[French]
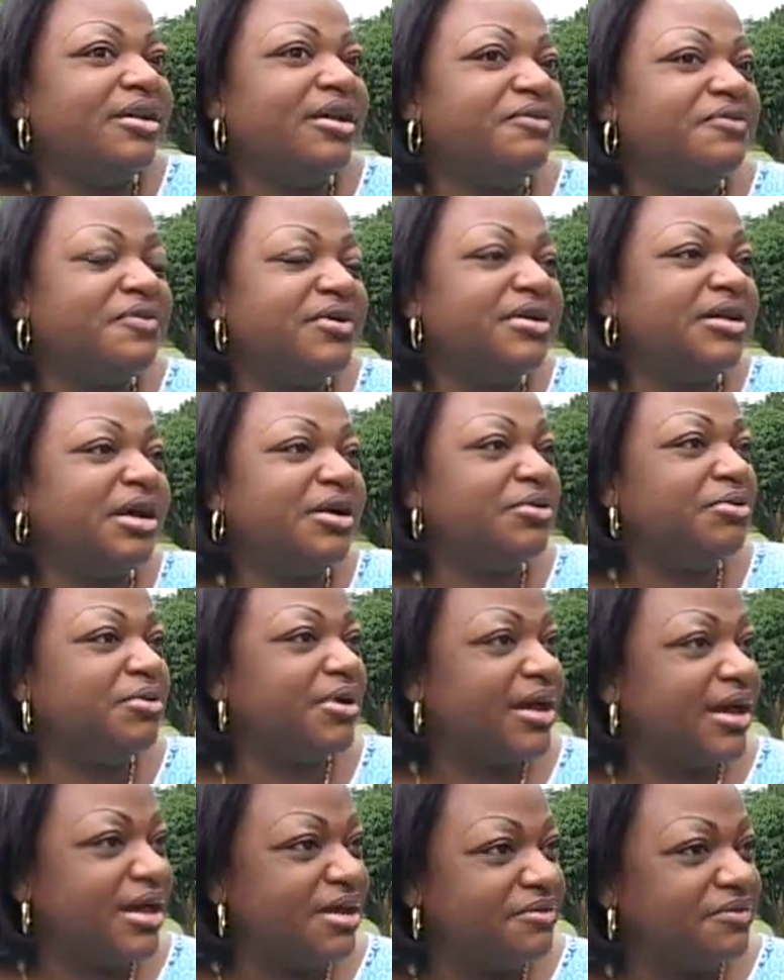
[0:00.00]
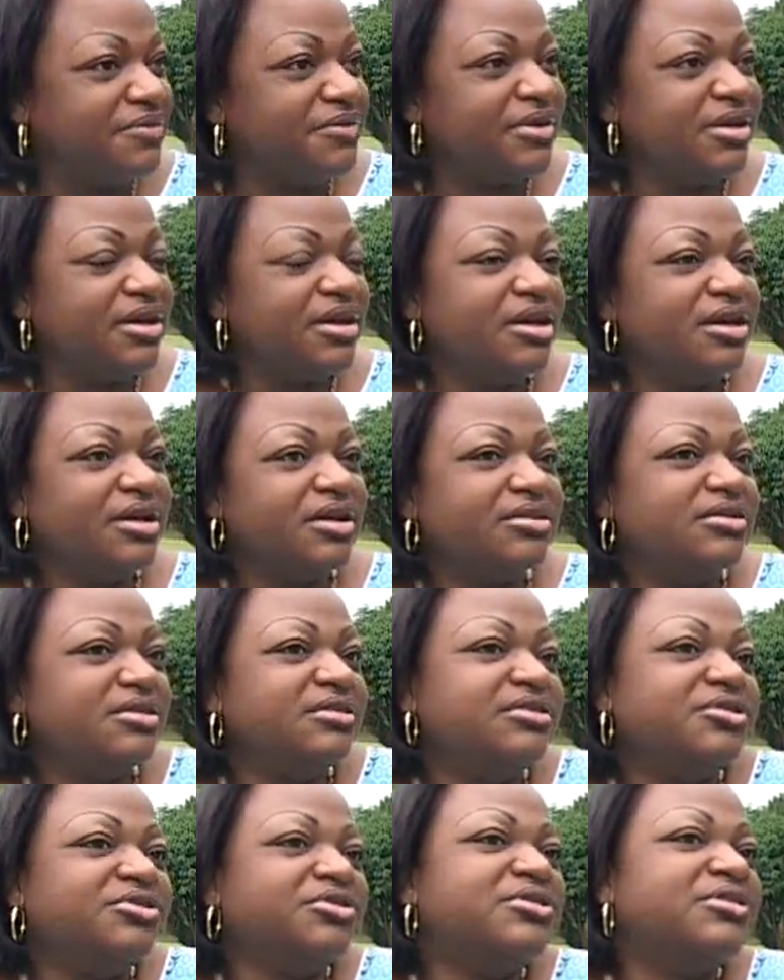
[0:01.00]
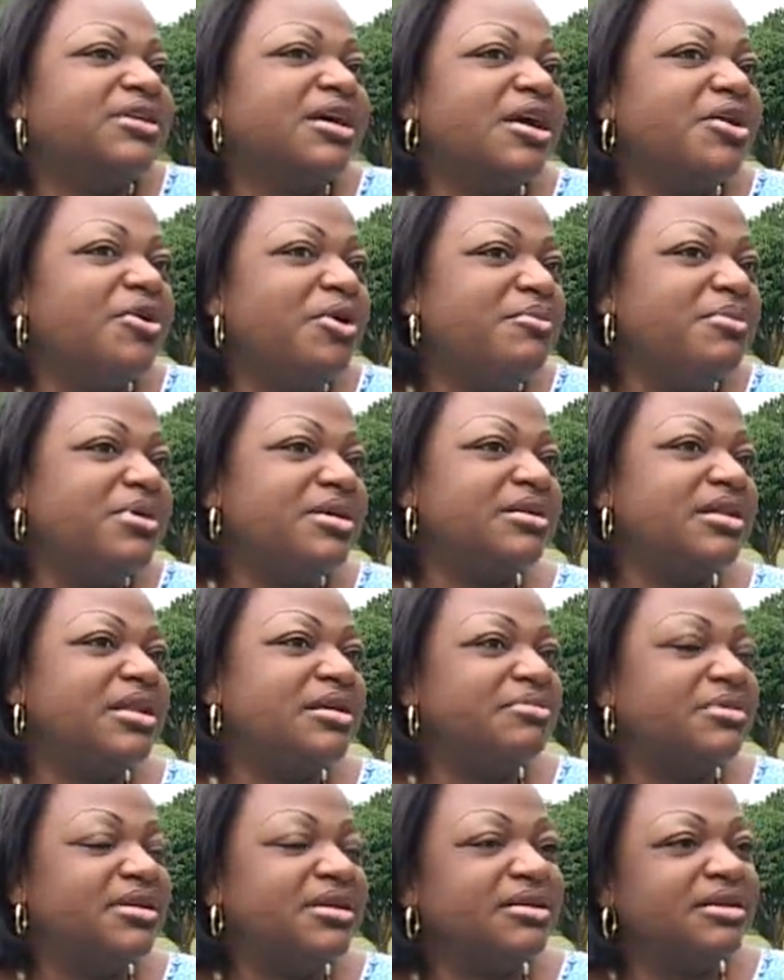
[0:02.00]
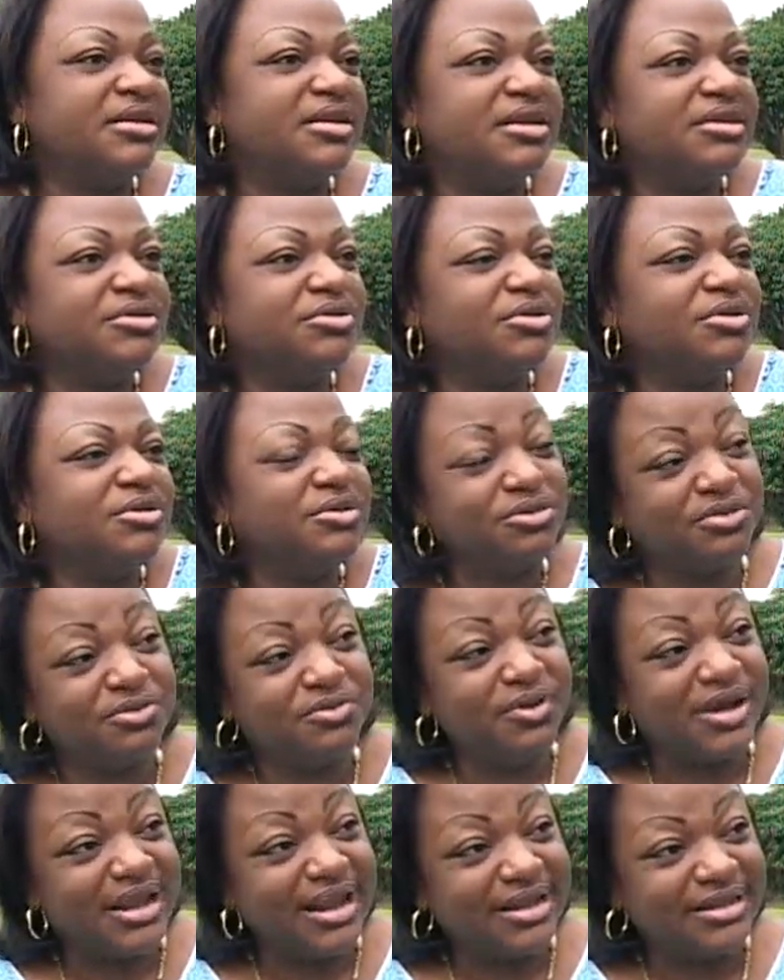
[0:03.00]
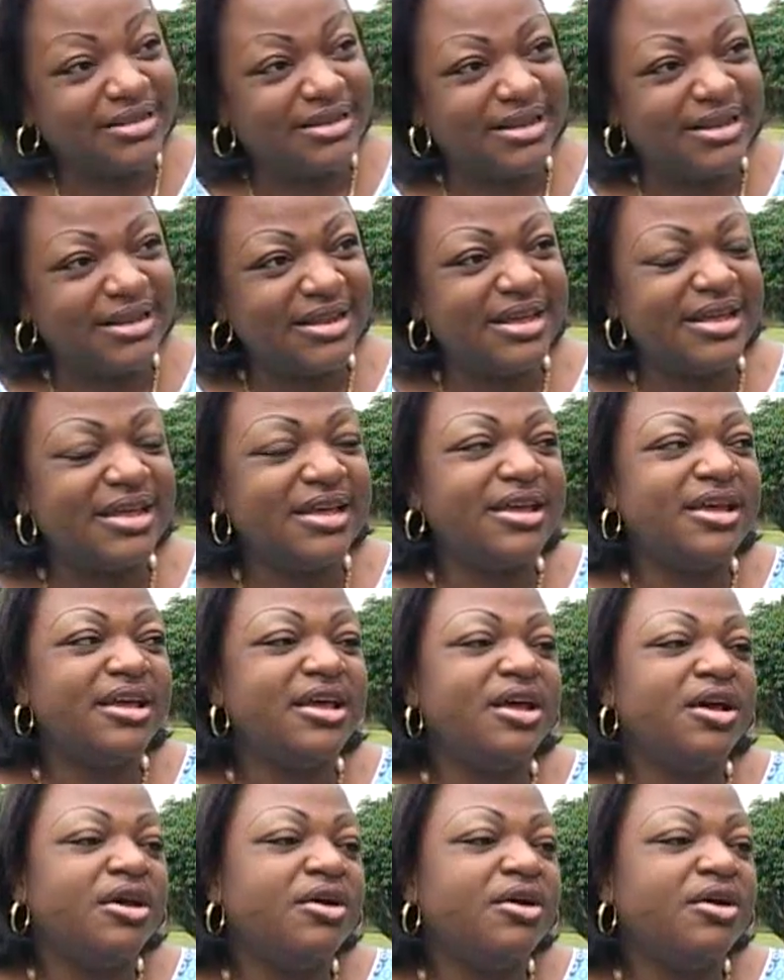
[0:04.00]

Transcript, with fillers: l'enfant est dans le rêve. Je dit « je serai comme les, autres que je vois à la télé.